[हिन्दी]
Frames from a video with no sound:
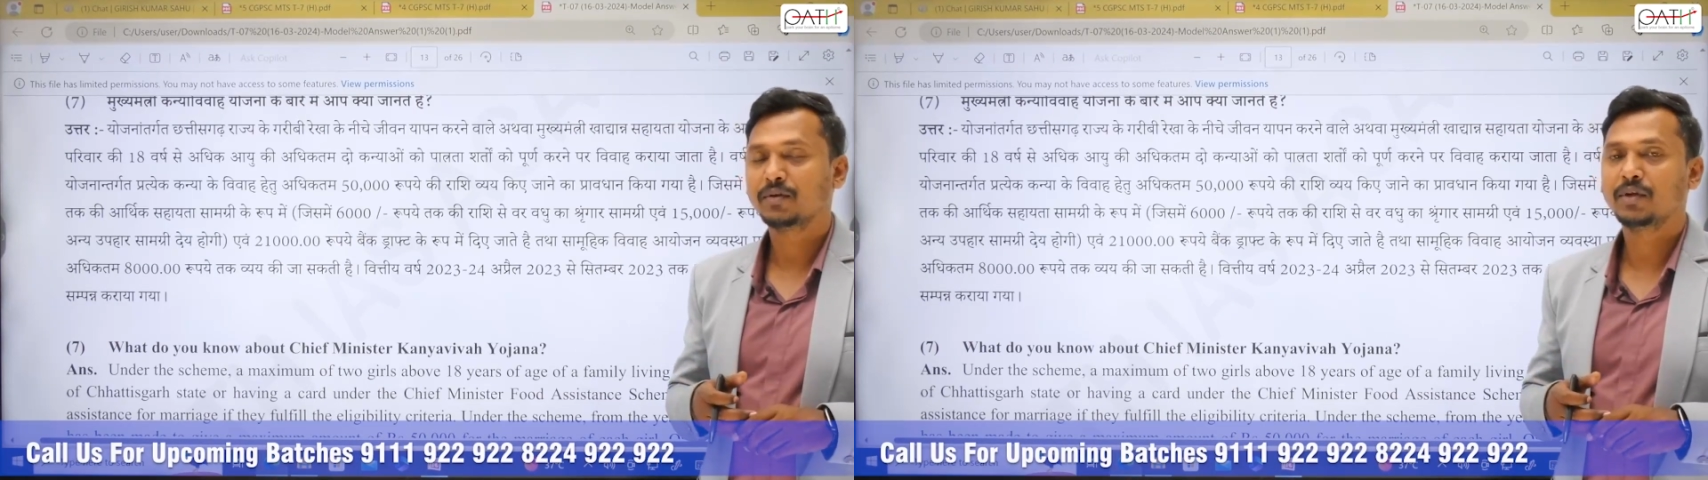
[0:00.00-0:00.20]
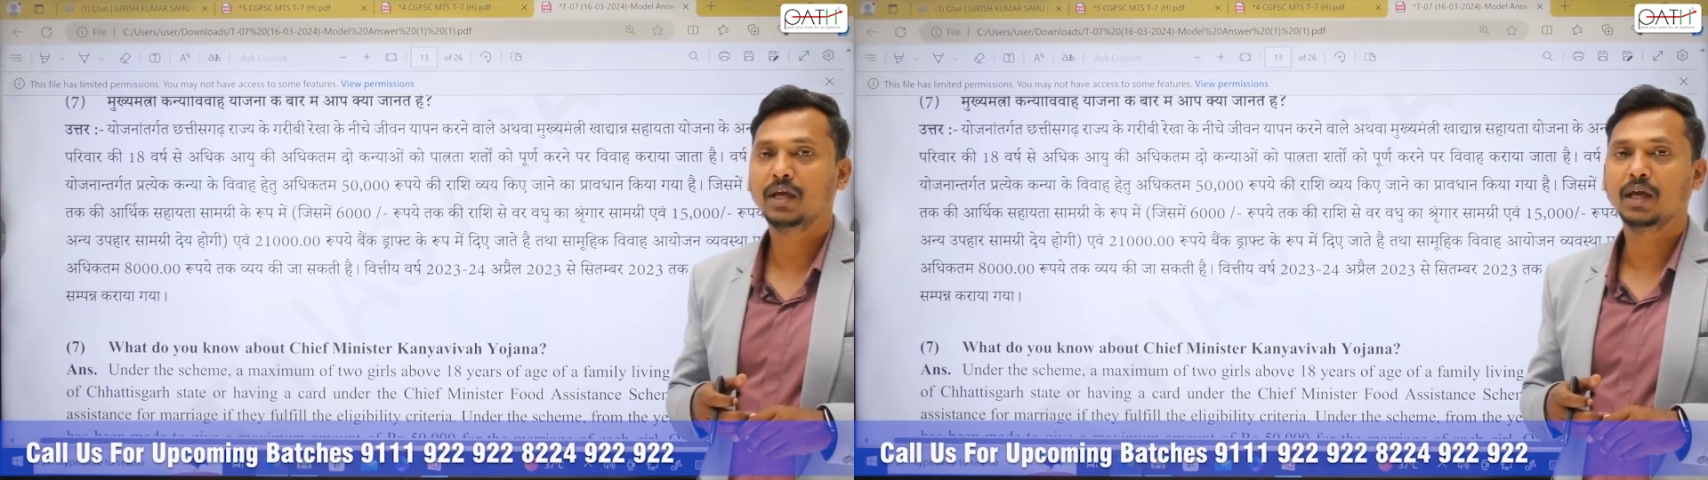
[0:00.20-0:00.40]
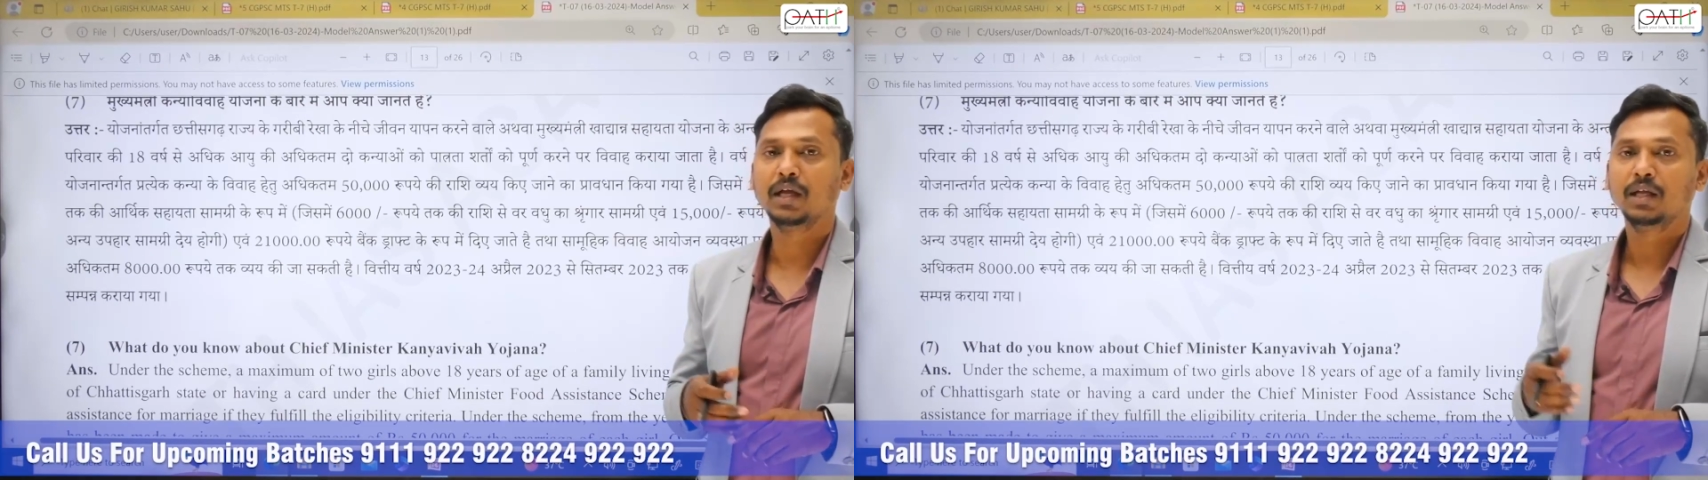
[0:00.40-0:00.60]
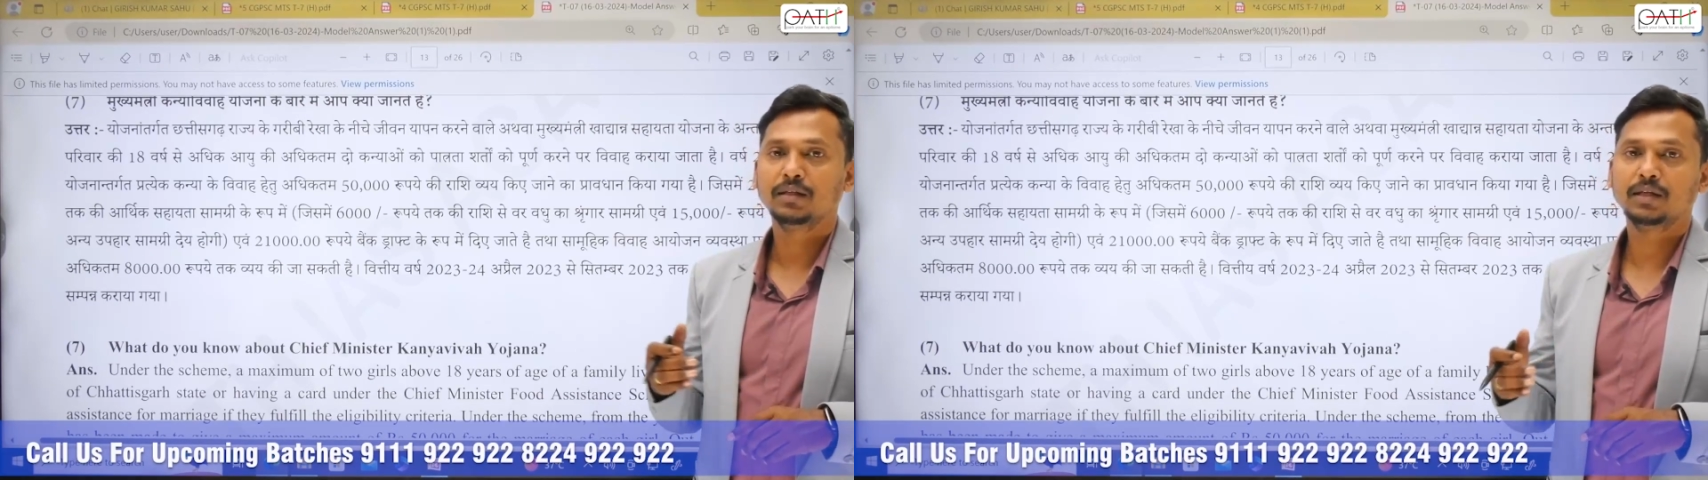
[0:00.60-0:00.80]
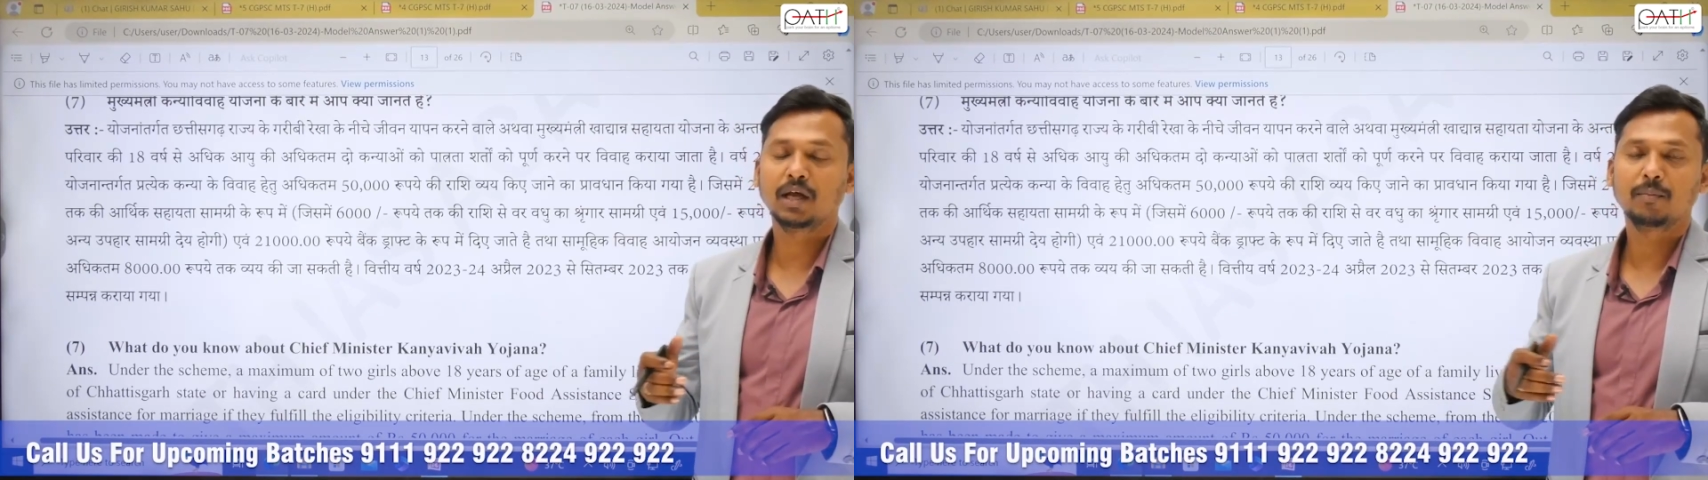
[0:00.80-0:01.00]
ठीक है
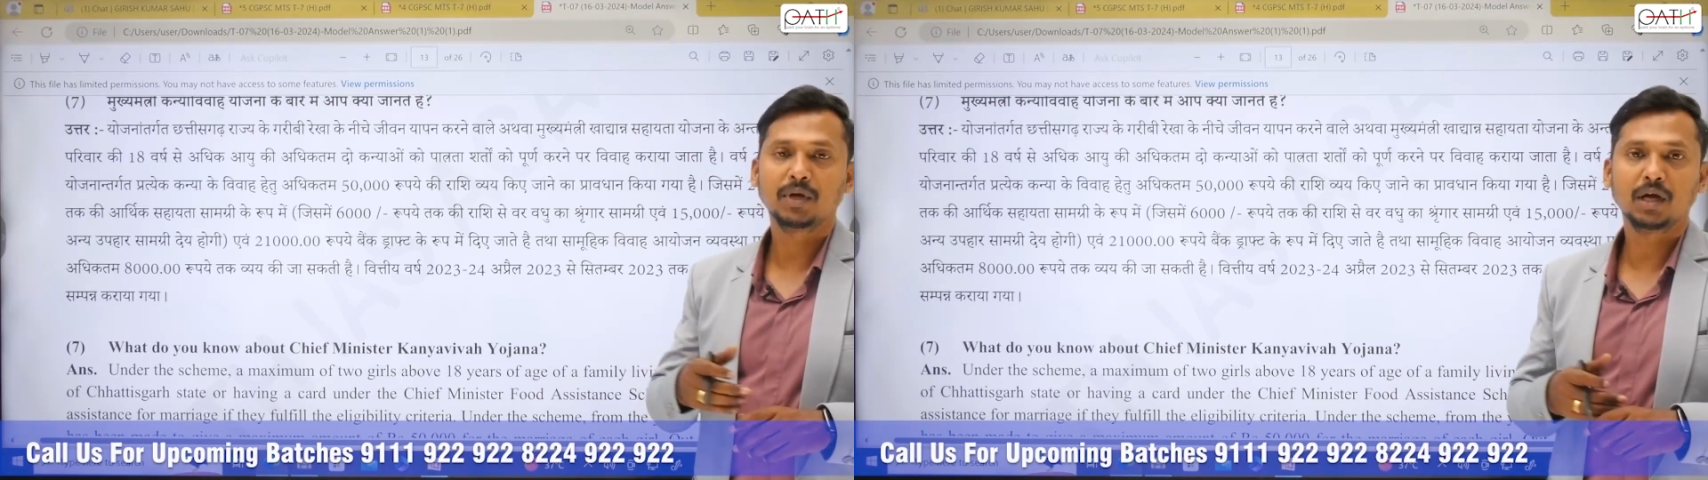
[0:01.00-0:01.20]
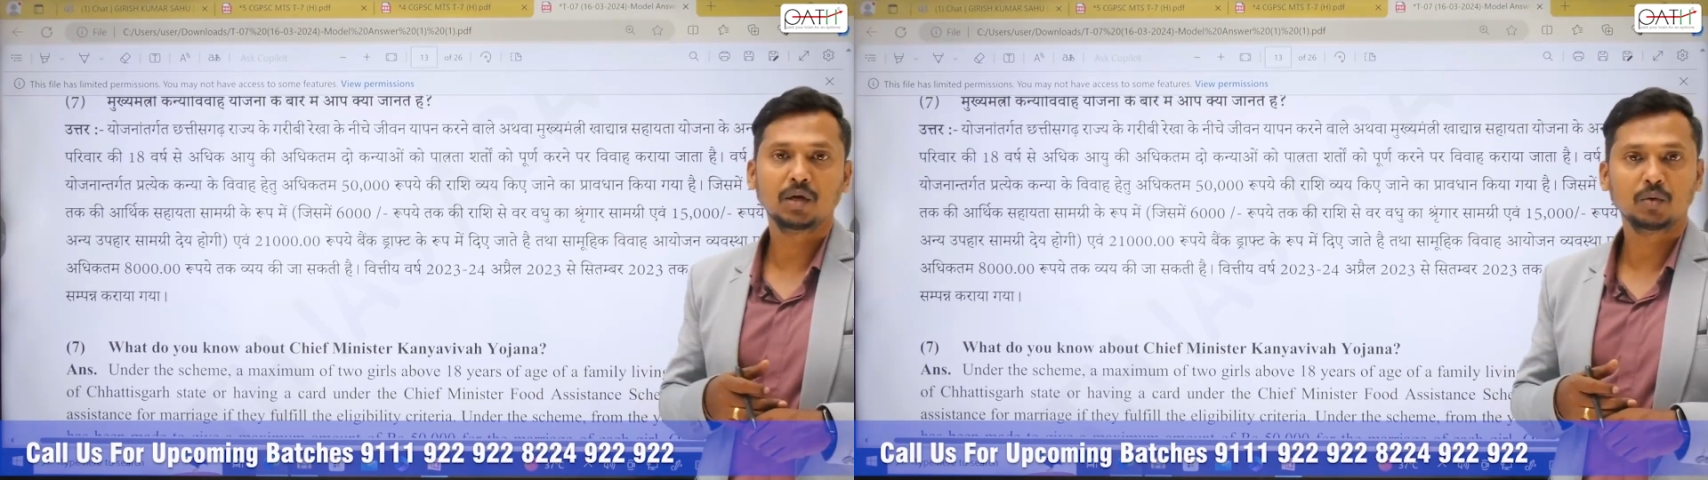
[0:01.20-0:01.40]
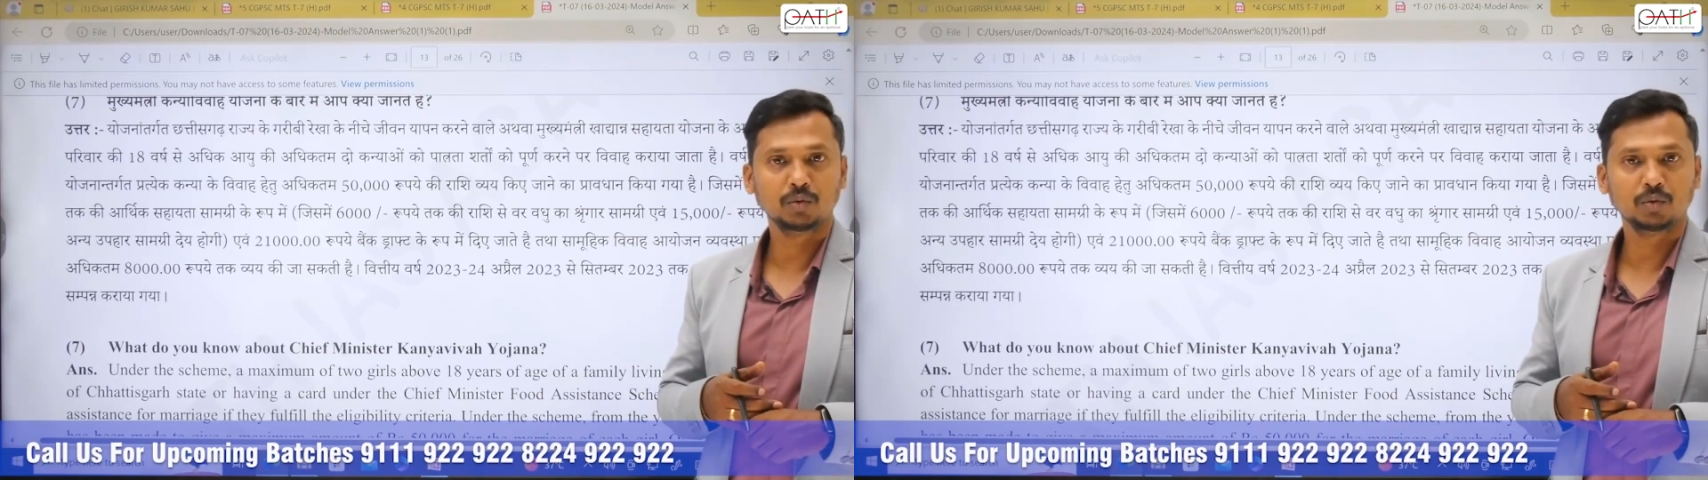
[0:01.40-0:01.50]
देन आपका